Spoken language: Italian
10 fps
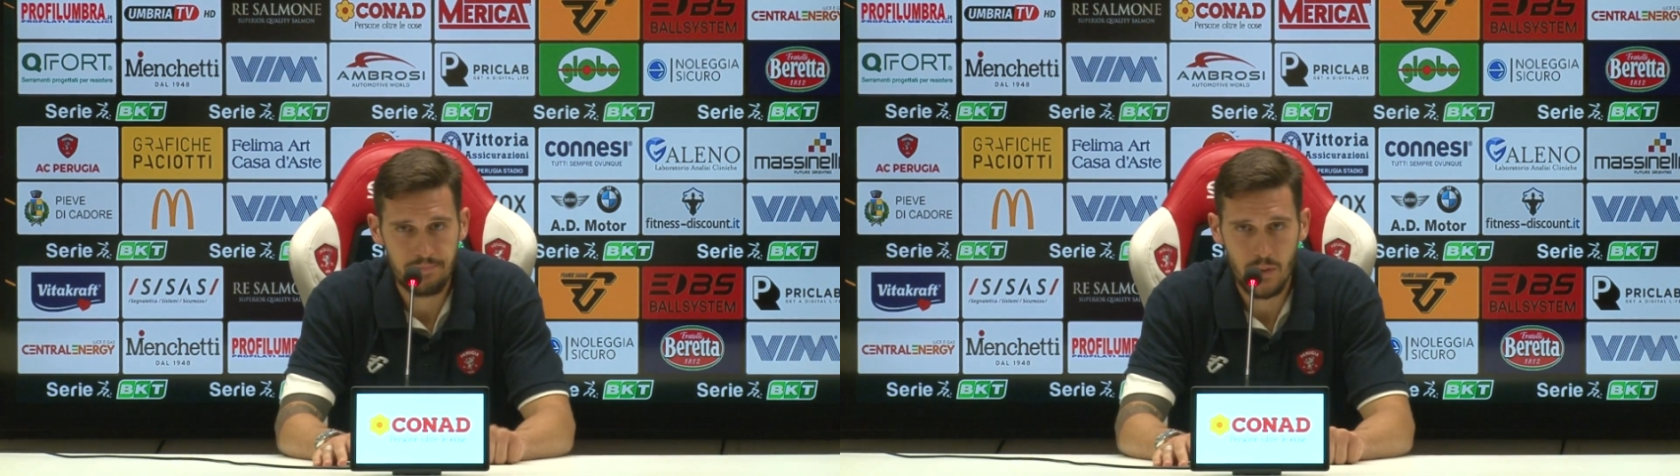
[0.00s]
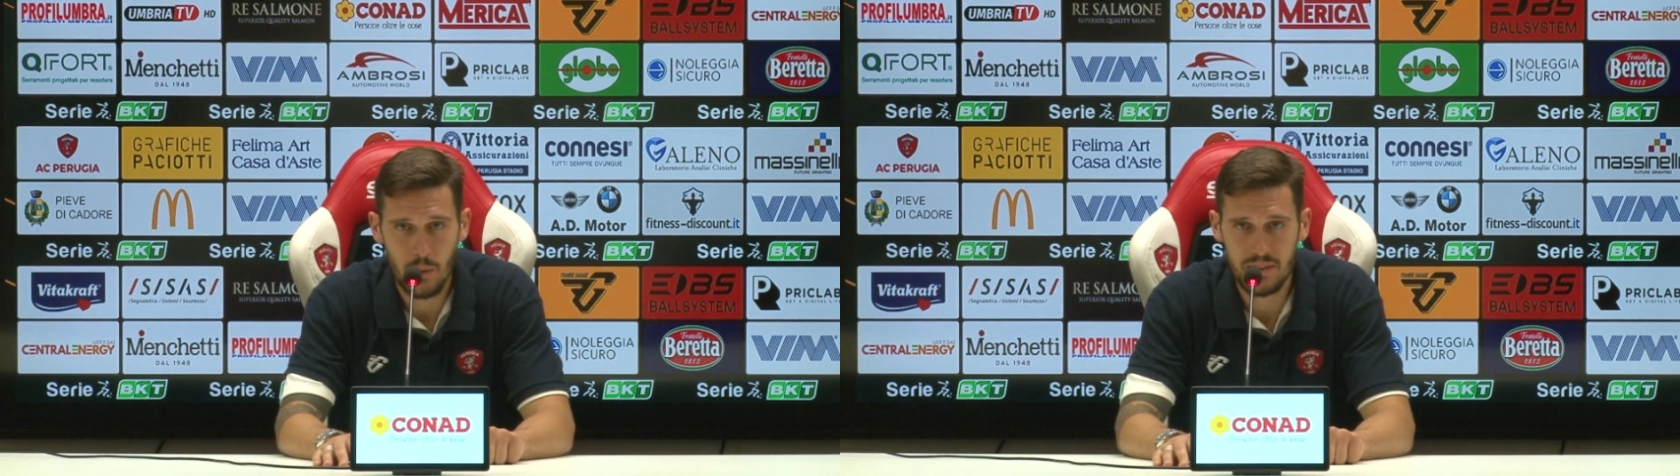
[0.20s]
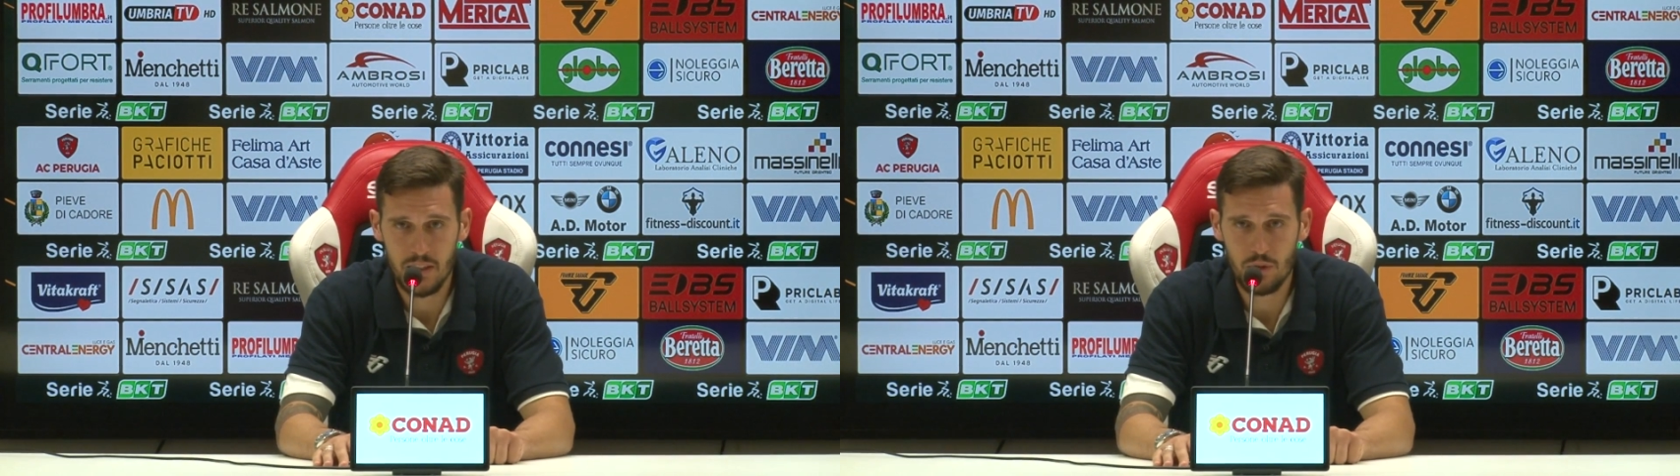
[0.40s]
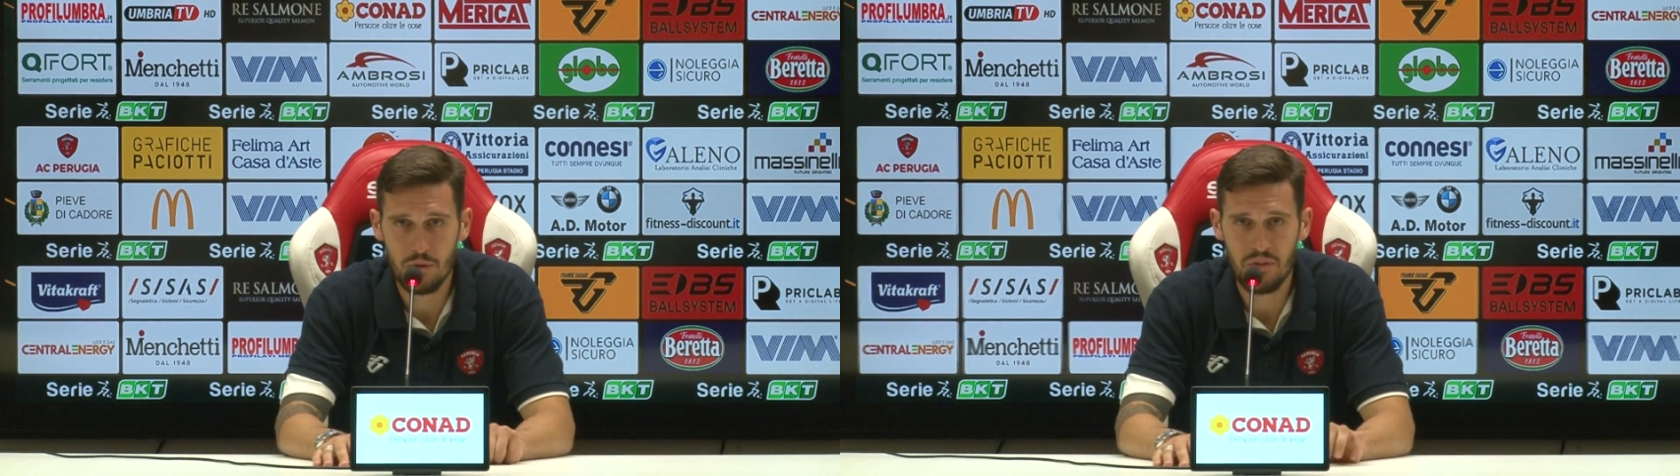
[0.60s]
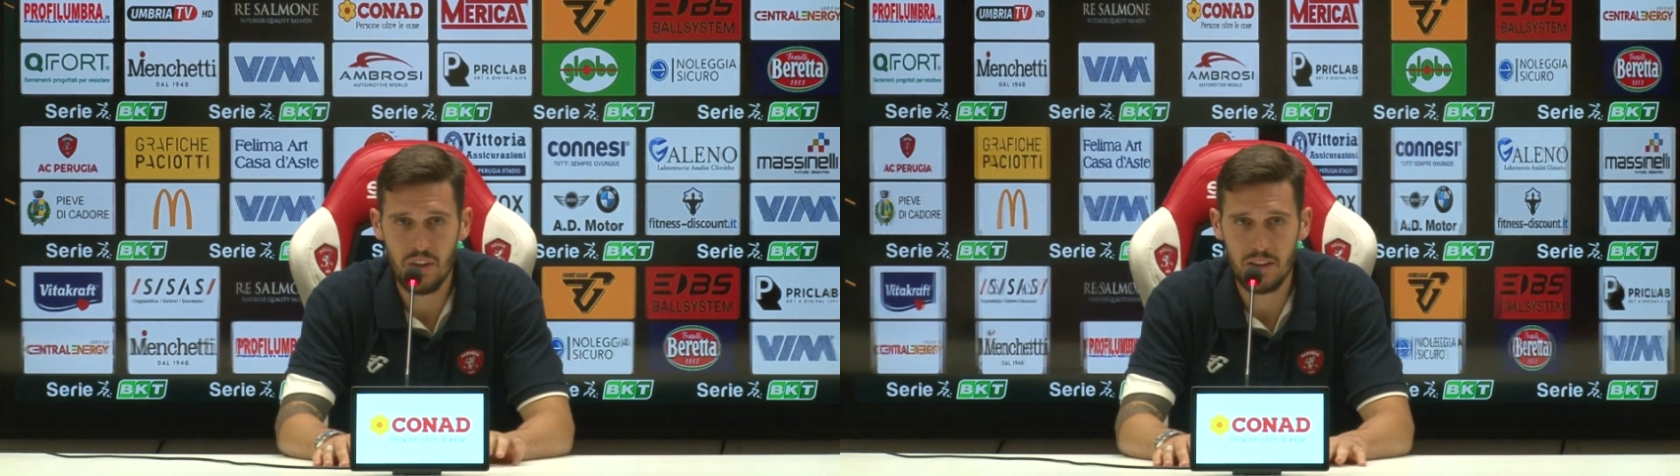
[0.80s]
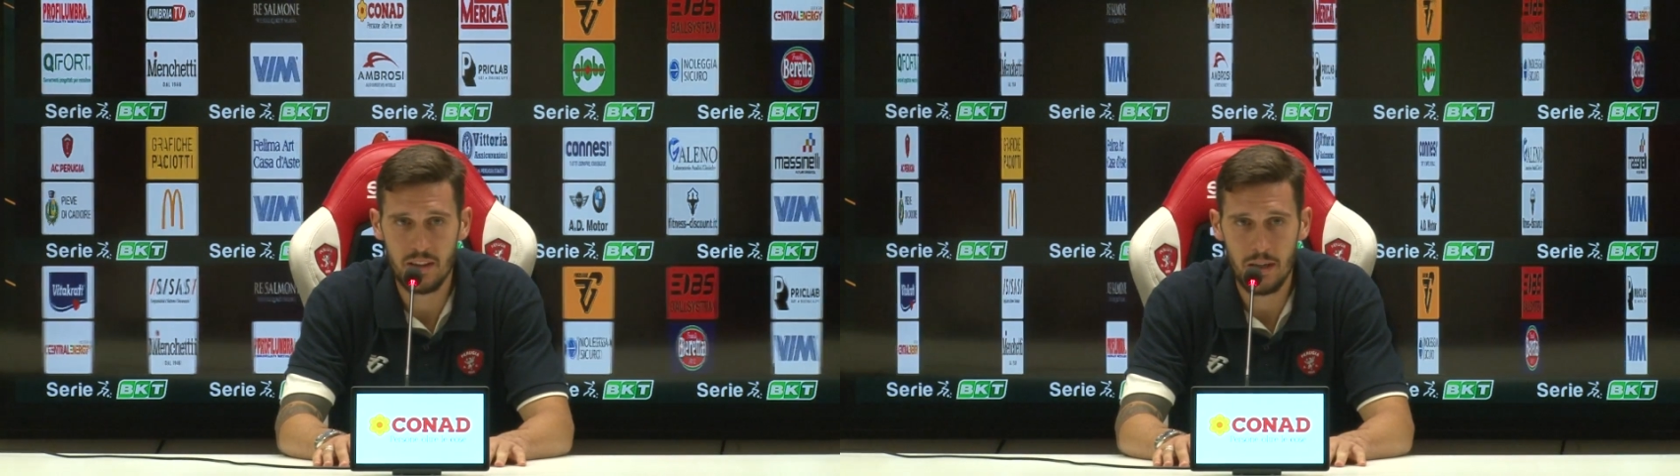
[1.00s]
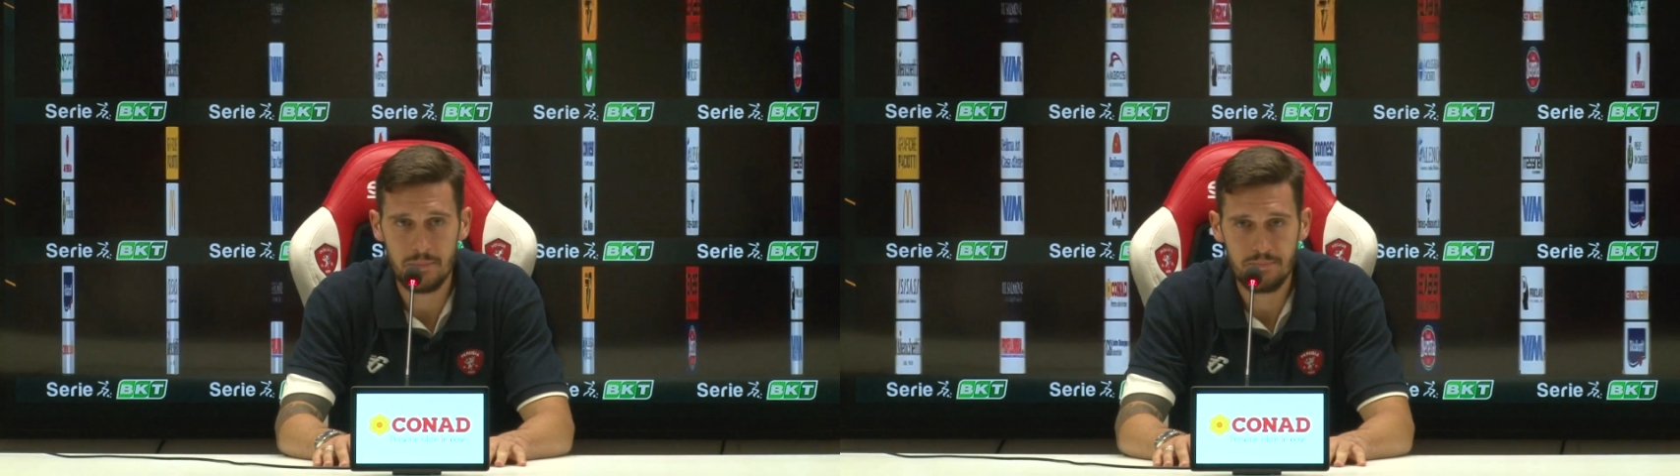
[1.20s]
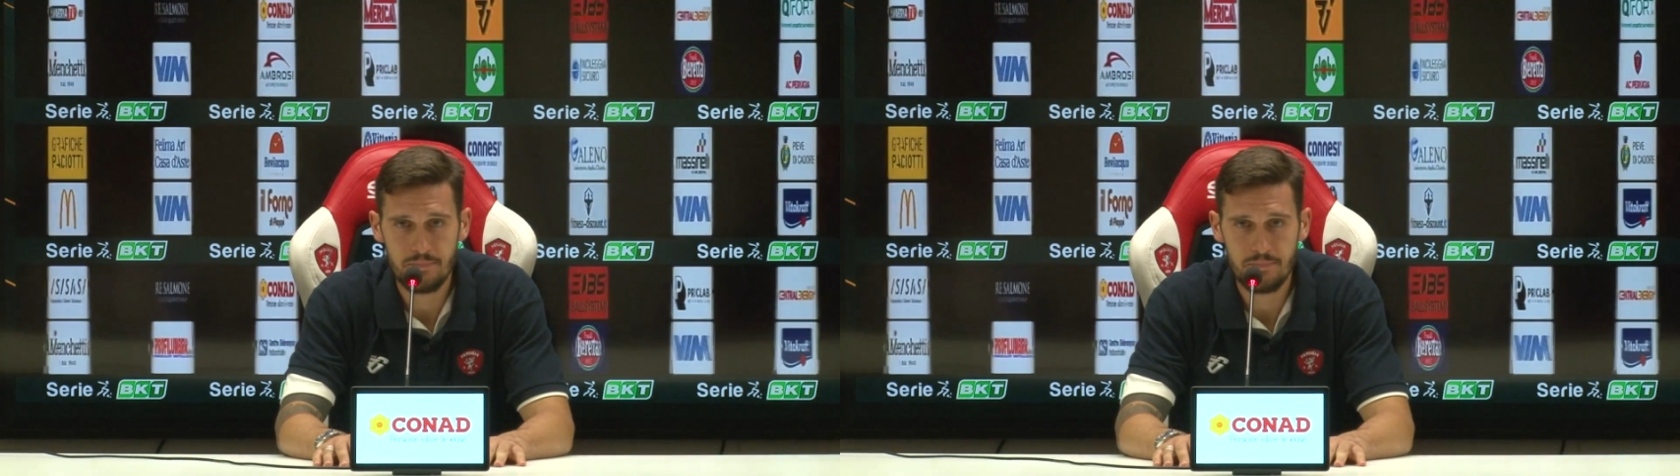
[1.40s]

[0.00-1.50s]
di questa sconfitta